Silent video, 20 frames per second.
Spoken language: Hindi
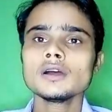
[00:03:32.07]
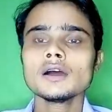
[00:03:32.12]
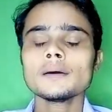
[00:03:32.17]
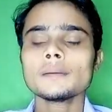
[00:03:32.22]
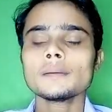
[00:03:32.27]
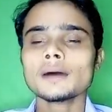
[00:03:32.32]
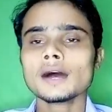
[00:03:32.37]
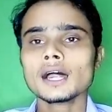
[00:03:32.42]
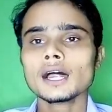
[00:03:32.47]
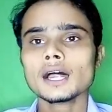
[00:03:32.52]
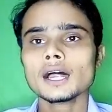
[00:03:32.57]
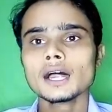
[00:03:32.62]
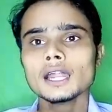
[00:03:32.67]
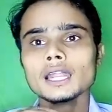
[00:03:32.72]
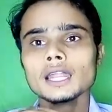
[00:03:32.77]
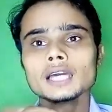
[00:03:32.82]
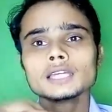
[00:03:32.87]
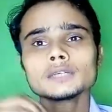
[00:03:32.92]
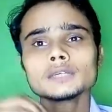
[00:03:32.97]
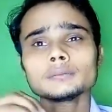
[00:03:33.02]

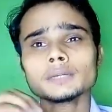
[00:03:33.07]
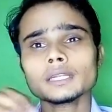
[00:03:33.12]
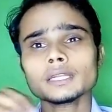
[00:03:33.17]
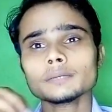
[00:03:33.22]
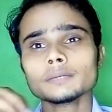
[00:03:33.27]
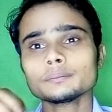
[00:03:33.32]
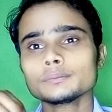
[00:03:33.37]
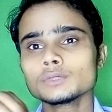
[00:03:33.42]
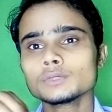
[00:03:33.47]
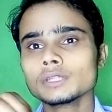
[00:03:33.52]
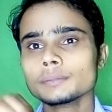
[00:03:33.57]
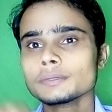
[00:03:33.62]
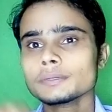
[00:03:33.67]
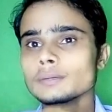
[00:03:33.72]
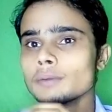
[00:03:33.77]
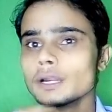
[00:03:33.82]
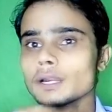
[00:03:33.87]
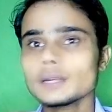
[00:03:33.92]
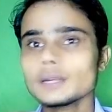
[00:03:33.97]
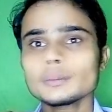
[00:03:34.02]
अलग ही मतलब पूरे अपने
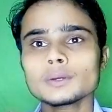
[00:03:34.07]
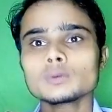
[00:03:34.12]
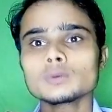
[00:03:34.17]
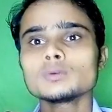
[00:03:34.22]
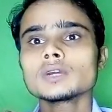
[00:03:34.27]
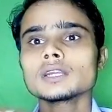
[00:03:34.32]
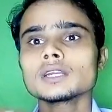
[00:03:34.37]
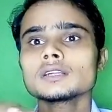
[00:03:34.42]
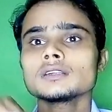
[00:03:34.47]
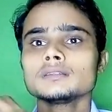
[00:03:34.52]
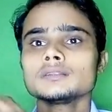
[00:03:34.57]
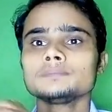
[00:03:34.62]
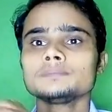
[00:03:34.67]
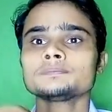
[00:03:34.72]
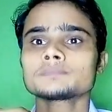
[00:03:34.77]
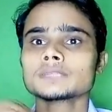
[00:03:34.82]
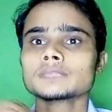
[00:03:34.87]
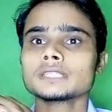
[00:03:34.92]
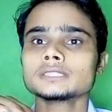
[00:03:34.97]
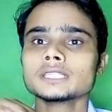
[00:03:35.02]
वर्ल्ड में गूगल
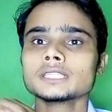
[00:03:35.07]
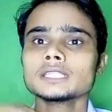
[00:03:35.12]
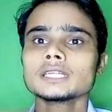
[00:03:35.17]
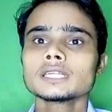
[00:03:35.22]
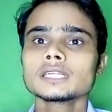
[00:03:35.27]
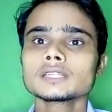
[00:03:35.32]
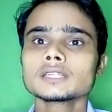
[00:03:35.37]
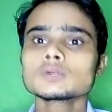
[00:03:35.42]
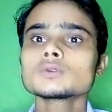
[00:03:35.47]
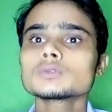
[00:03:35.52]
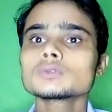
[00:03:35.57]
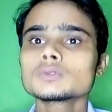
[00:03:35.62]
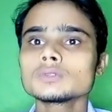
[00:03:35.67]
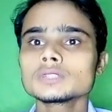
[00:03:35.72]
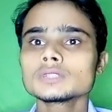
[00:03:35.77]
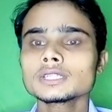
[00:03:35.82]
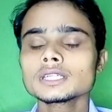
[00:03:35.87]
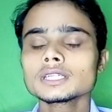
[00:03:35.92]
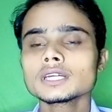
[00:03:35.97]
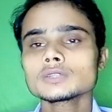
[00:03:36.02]
चलता है देखो
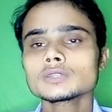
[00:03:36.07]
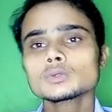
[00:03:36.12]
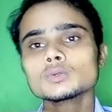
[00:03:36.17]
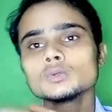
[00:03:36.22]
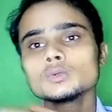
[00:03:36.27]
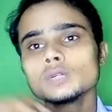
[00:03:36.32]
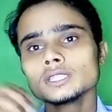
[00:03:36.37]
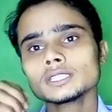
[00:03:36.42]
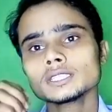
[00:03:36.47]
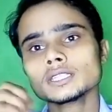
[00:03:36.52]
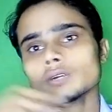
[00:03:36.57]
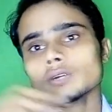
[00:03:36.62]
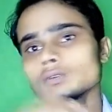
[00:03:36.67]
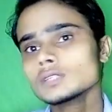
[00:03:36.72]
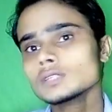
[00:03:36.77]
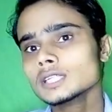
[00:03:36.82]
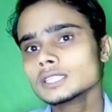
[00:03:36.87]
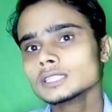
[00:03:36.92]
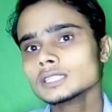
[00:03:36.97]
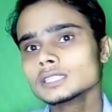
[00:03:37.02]
ठीक है तो गूगल से
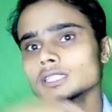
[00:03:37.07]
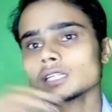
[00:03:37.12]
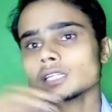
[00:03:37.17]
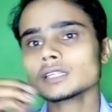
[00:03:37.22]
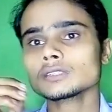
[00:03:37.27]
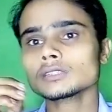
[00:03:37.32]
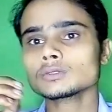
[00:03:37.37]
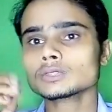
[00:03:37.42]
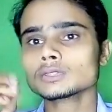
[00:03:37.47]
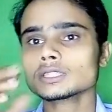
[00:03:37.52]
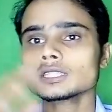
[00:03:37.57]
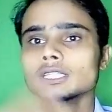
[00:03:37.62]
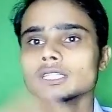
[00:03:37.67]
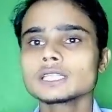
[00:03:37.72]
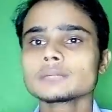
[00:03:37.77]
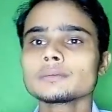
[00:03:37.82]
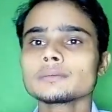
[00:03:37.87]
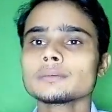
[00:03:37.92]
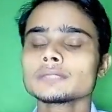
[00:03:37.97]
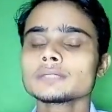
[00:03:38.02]
डाउनलोड कर सकते हैं लेकिन उसकी
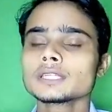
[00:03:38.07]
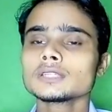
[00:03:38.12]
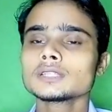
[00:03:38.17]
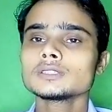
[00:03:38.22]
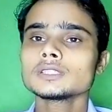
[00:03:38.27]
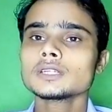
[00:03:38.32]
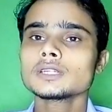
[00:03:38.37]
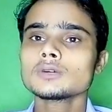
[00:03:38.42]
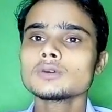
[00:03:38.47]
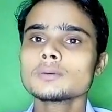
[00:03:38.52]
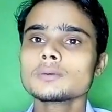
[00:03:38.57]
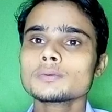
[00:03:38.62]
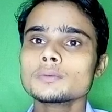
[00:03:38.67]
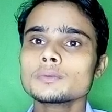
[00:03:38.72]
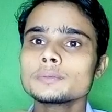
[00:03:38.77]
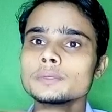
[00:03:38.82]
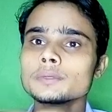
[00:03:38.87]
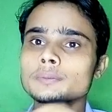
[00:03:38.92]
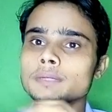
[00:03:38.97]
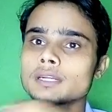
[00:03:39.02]
ट्रिक मैं बता दे रहा हूँ आपको
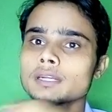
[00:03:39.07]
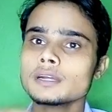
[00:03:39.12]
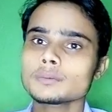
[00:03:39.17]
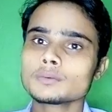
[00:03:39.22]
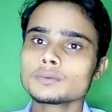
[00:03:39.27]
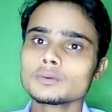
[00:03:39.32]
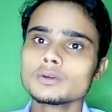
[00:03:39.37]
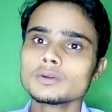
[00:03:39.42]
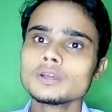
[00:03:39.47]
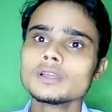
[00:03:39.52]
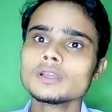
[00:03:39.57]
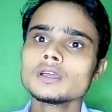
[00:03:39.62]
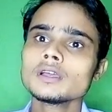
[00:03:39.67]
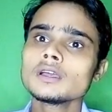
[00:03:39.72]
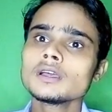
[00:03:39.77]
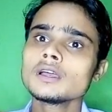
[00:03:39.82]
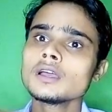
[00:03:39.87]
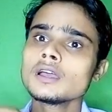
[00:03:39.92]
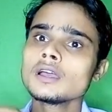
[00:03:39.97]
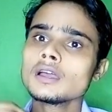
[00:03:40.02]
वी आपको
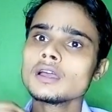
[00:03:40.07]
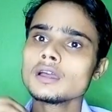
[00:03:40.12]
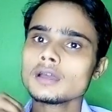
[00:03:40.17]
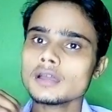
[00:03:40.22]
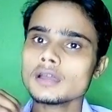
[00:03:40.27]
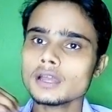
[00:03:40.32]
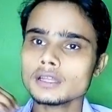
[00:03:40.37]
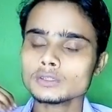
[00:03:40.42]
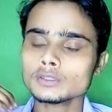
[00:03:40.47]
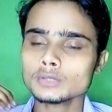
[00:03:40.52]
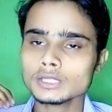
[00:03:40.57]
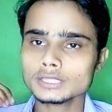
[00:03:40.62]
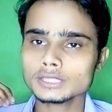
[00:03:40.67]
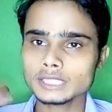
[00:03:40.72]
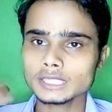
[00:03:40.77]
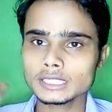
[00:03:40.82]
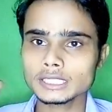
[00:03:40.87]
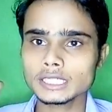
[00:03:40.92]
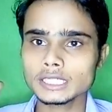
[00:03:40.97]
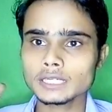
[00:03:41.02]
जो है
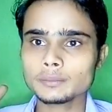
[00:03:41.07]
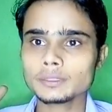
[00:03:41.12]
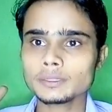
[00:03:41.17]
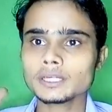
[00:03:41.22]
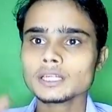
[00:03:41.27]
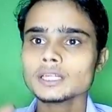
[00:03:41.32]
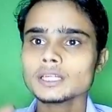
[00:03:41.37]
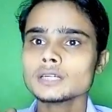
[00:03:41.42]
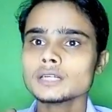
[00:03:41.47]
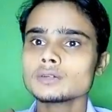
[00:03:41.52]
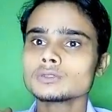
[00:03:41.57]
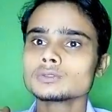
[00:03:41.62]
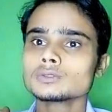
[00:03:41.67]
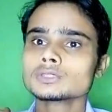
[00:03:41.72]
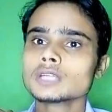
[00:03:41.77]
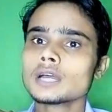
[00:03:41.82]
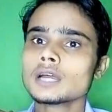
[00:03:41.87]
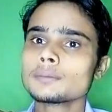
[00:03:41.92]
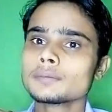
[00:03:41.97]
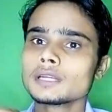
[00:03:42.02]
चेंज करना पड़ेगा या
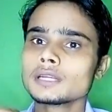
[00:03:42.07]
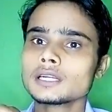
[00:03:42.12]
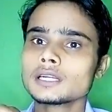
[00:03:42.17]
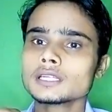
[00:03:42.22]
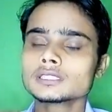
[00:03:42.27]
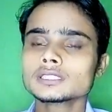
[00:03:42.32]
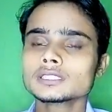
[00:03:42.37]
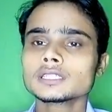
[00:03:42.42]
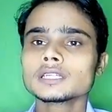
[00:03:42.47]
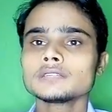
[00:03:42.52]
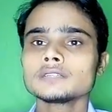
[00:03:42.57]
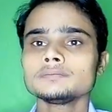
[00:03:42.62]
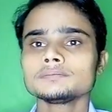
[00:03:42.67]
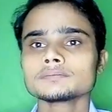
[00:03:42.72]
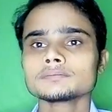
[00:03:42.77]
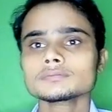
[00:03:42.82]
उसका आई एड्रेस ठीक है